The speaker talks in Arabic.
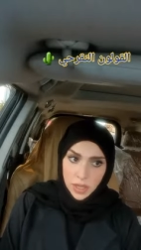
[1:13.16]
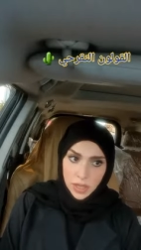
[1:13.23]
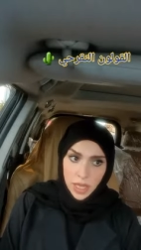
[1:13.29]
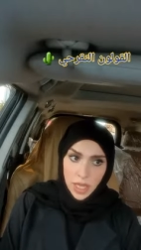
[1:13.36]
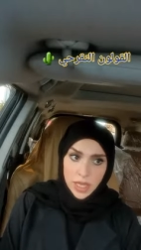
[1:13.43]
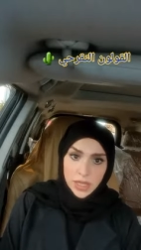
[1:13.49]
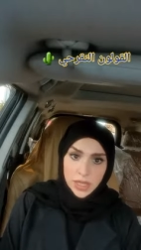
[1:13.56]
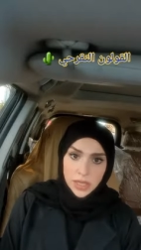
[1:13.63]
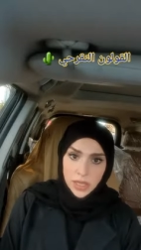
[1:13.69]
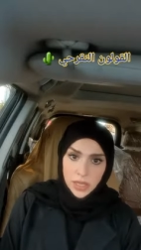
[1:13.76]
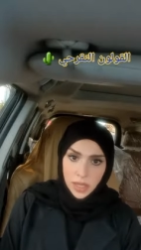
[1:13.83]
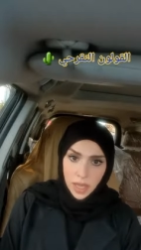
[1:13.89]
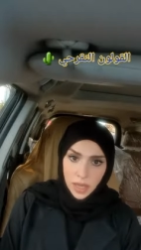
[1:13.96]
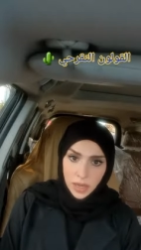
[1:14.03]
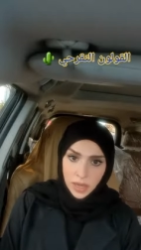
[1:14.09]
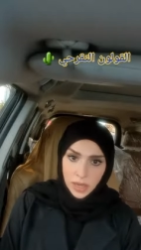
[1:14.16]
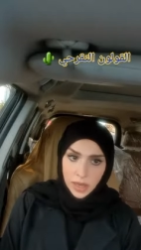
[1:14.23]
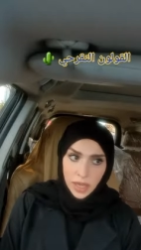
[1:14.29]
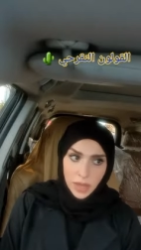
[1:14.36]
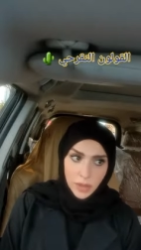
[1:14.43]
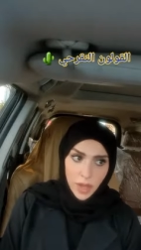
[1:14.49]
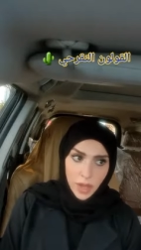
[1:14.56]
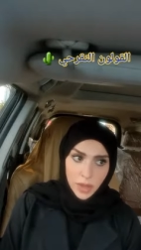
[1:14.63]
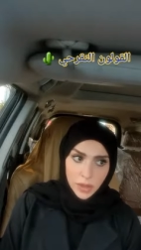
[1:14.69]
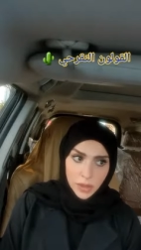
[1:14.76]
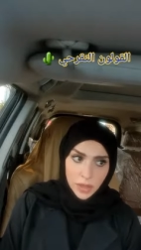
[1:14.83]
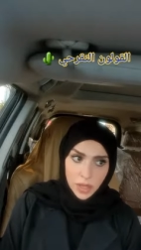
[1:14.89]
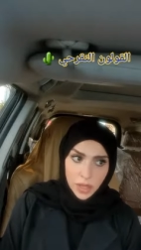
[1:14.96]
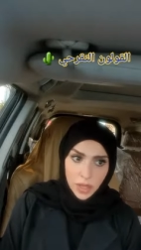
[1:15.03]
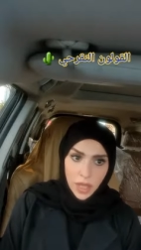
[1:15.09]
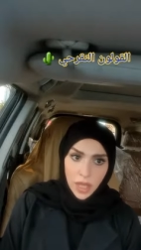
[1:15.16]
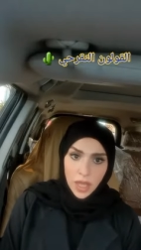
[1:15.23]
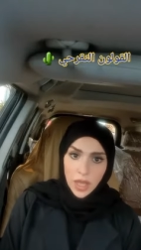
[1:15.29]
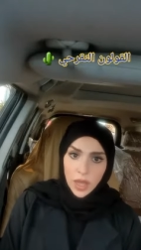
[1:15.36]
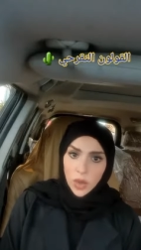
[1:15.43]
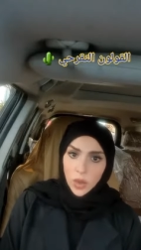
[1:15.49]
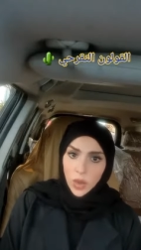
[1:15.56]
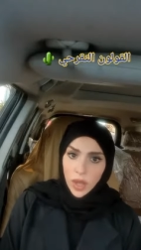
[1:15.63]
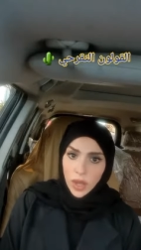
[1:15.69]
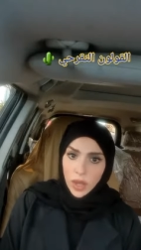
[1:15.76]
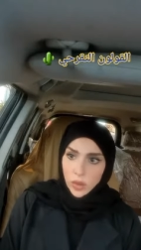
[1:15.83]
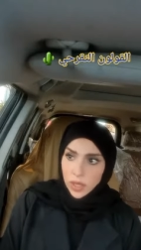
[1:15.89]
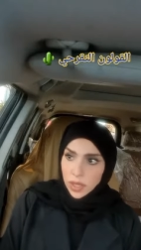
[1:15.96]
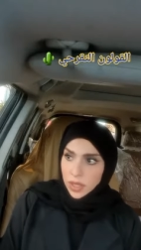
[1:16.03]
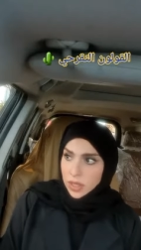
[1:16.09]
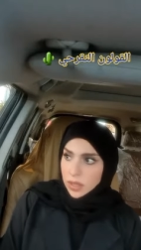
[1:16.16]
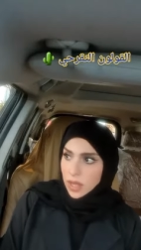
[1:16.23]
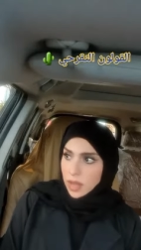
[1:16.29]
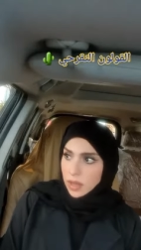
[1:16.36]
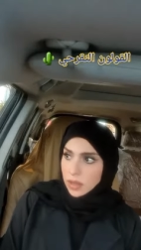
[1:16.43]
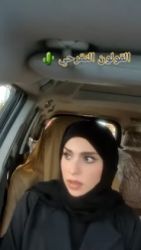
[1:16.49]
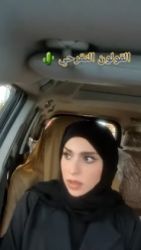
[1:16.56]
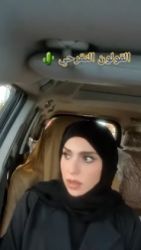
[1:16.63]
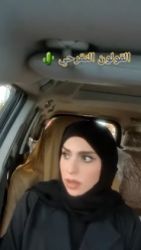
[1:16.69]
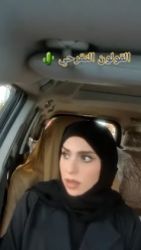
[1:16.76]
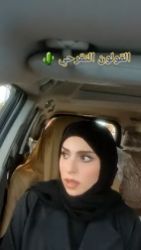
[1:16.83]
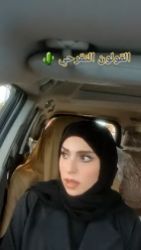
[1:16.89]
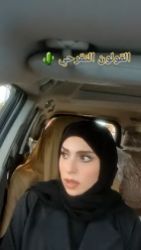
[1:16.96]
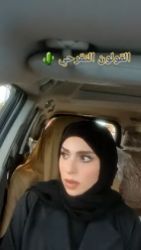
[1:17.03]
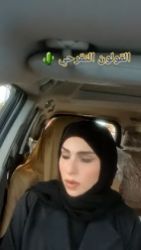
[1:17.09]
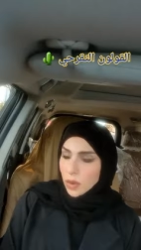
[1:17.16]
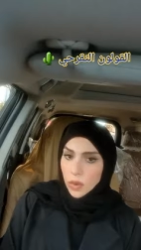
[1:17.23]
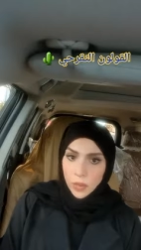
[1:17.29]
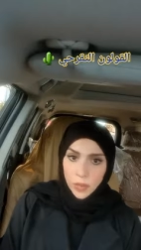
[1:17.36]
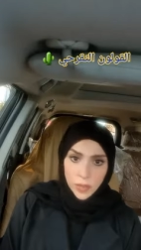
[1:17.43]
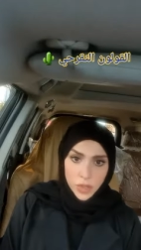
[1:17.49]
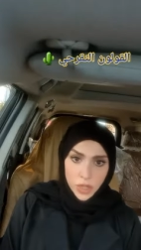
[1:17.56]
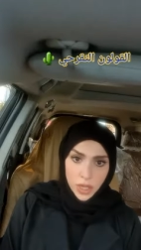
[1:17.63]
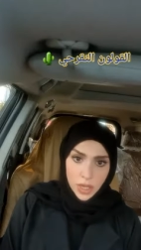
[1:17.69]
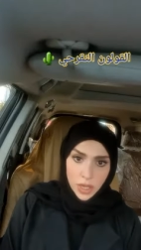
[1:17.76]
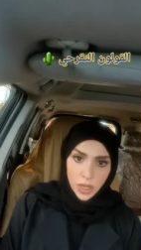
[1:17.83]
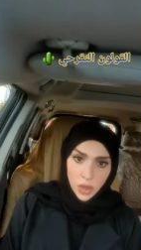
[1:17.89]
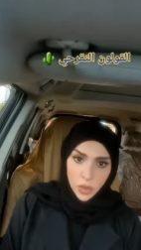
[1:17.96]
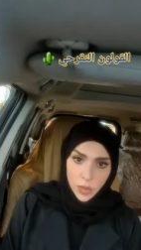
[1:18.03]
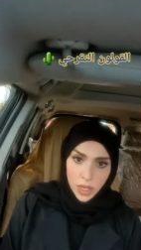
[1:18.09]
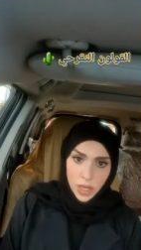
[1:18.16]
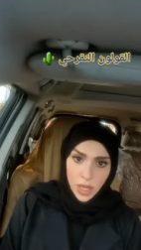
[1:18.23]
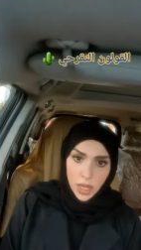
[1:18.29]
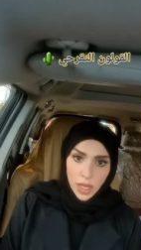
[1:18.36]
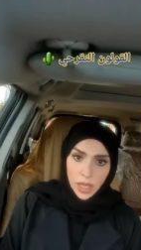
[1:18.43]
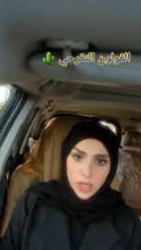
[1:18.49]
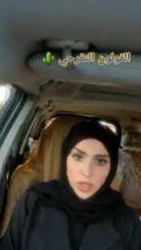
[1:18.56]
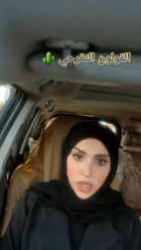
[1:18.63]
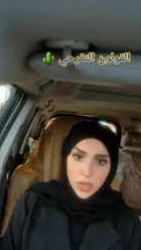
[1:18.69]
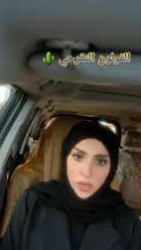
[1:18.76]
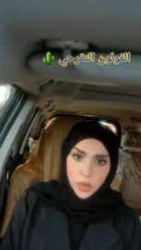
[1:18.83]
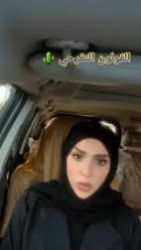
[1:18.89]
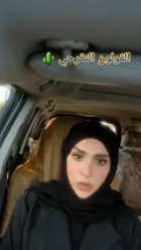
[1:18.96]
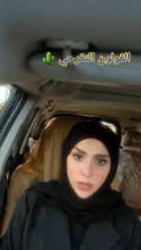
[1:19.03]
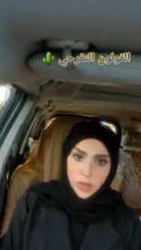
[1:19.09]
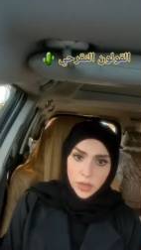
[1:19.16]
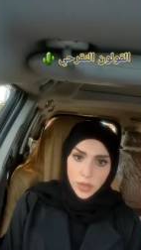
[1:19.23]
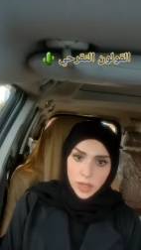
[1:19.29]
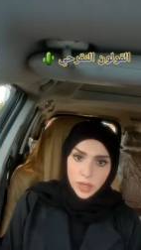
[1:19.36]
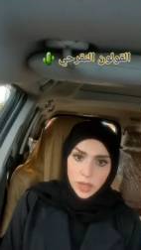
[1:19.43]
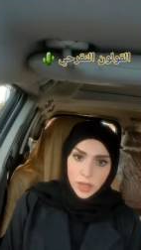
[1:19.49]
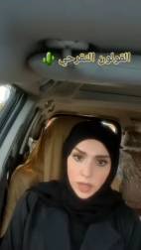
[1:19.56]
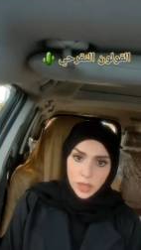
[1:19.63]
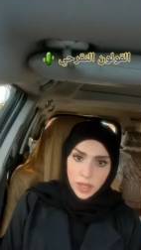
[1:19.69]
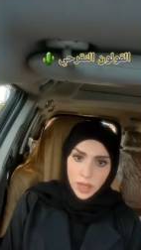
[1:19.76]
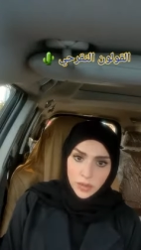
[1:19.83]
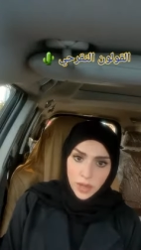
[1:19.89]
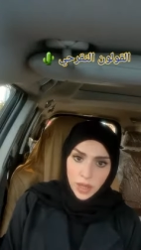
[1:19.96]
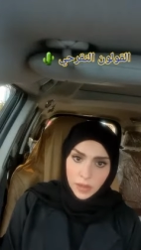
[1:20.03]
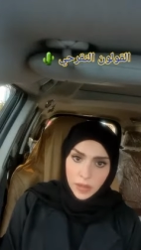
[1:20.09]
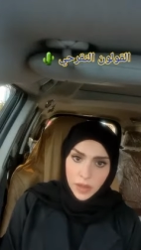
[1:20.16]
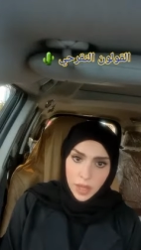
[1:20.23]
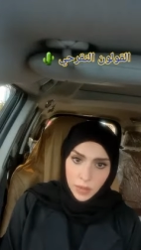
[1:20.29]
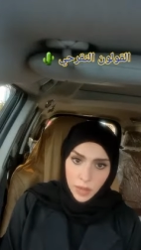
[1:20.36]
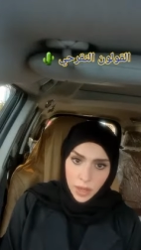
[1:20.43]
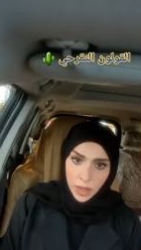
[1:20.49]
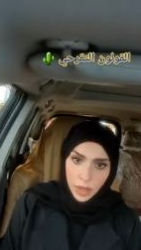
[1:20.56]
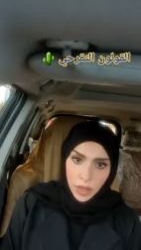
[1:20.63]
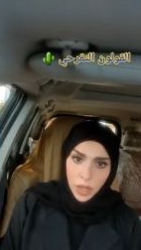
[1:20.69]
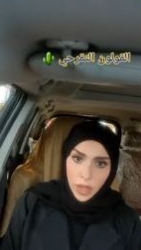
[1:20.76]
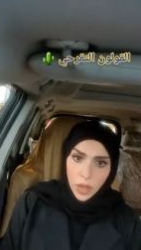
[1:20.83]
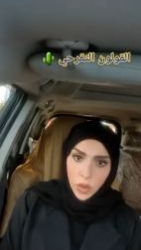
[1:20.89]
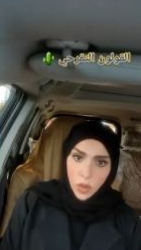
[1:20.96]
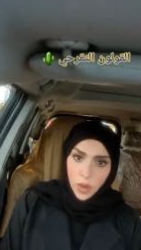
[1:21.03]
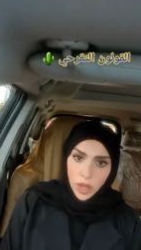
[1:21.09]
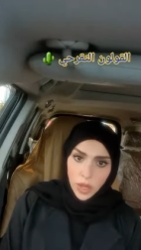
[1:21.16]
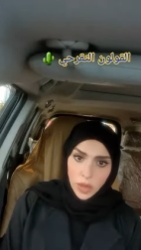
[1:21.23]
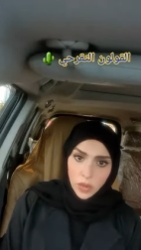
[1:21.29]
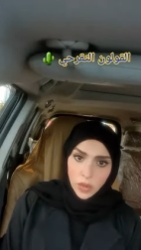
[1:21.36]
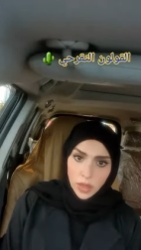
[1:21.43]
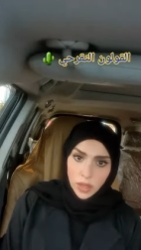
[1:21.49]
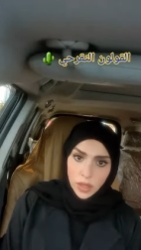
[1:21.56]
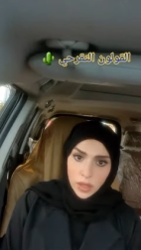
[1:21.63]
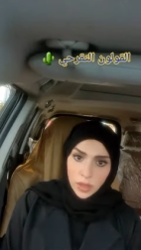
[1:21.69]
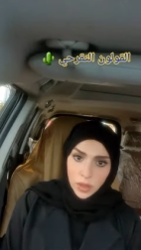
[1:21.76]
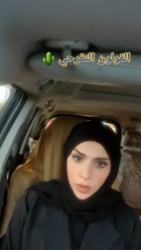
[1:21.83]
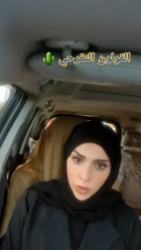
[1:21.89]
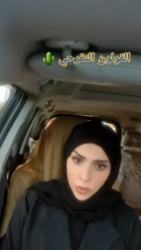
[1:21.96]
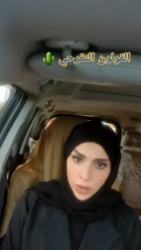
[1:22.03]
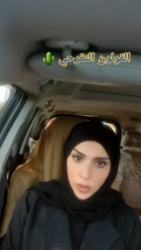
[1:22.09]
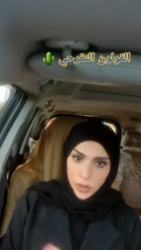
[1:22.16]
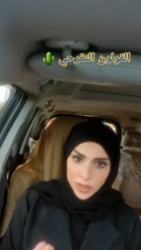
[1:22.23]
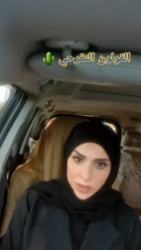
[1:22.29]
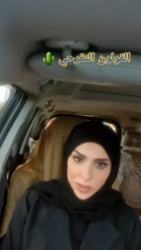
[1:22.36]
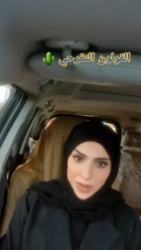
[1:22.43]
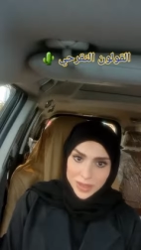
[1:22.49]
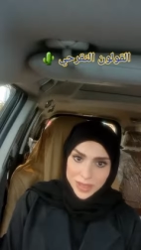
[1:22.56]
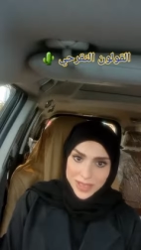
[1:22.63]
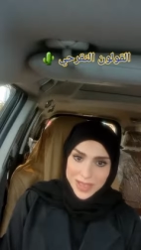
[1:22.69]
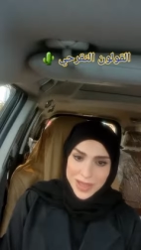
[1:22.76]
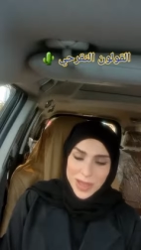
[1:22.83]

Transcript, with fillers: تحسن حركه الامعاء عندك وحاول انك تاكل روب بشكل يومي علشان يكون في بكتيريا نافعه في الامعاء وحاول الروب اللي هو الزبادي